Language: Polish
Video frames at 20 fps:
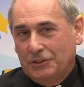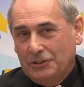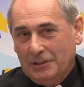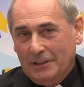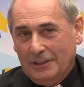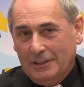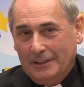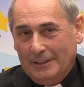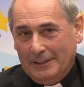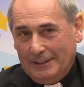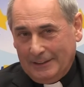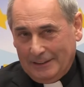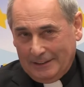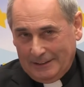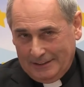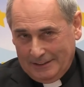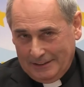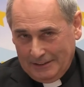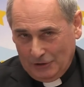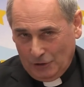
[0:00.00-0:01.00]
się y,
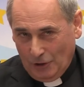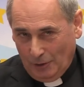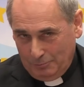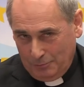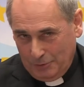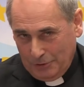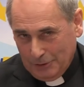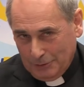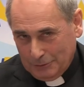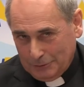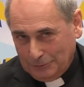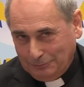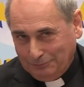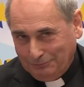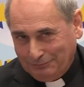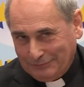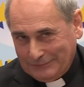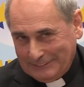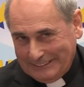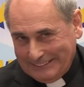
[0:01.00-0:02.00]
dopiął.
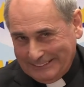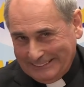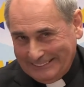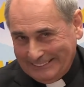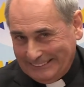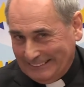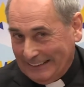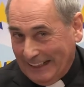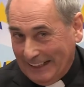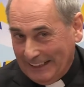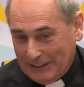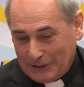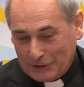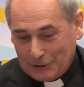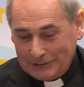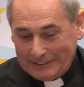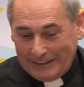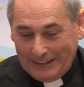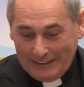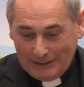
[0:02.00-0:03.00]

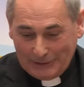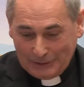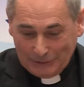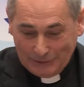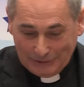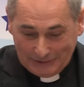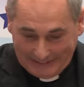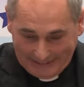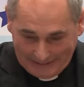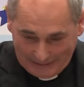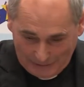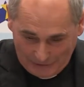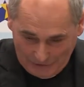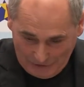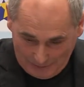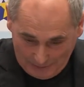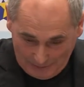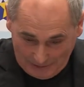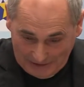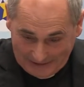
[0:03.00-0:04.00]
Daleko, daleko do tego,
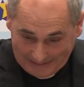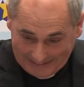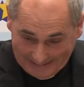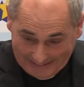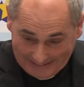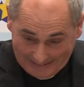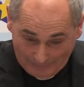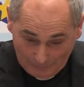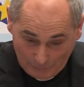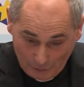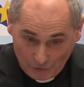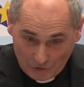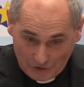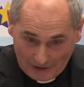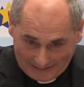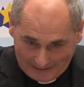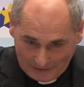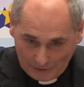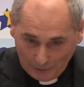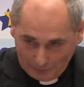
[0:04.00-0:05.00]
żeby się ten
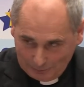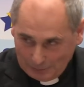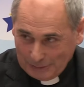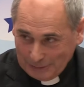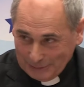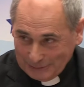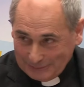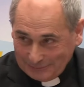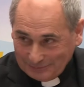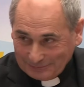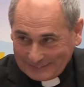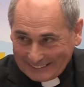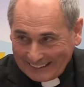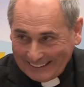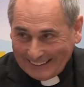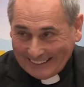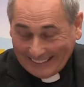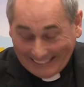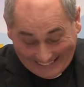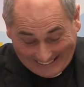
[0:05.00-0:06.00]
budżet dopiął.
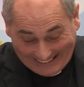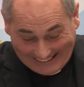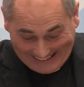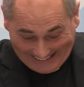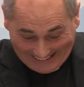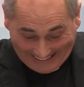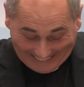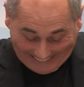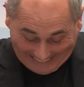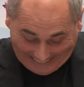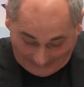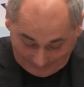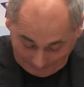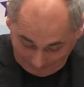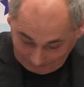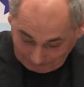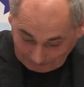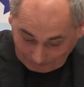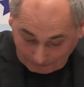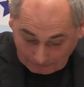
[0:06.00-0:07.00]
Niestety.
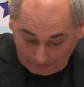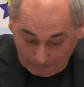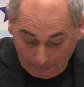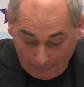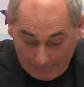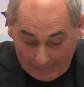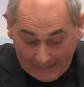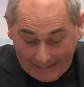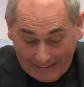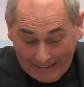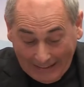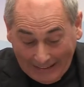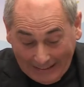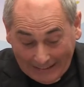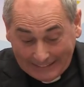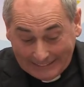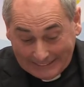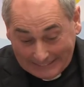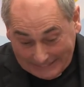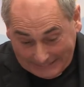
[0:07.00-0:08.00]

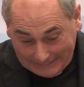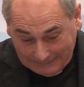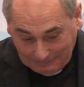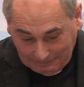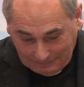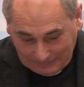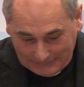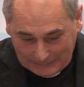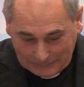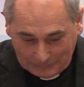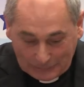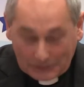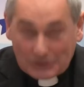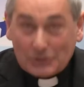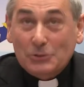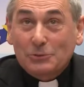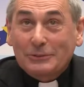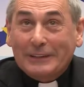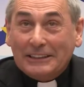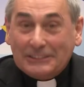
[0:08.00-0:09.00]
Ale
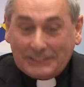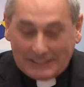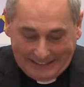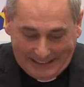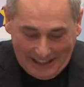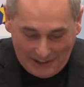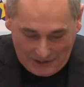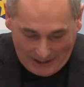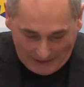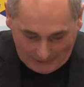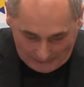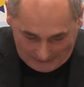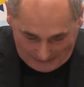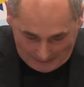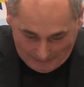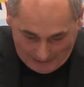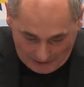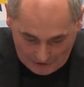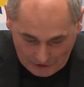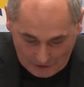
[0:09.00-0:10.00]
cuda się zdarzają,
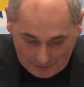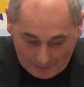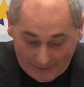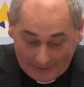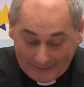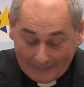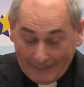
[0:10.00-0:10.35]
zobaczymy.